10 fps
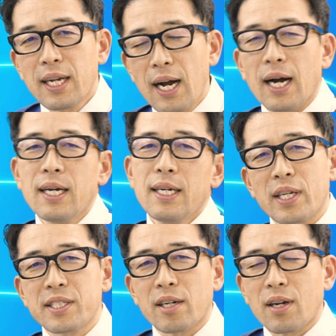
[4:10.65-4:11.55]
が
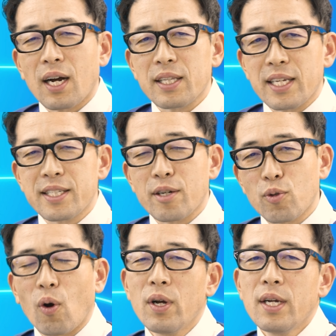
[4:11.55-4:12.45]
デジタル化ができている
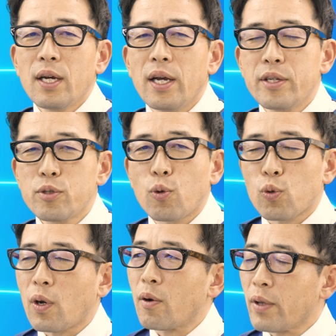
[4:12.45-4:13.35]
というこ
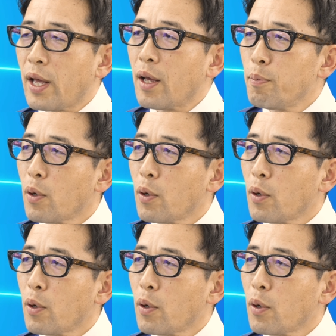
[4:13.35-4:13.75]
となので、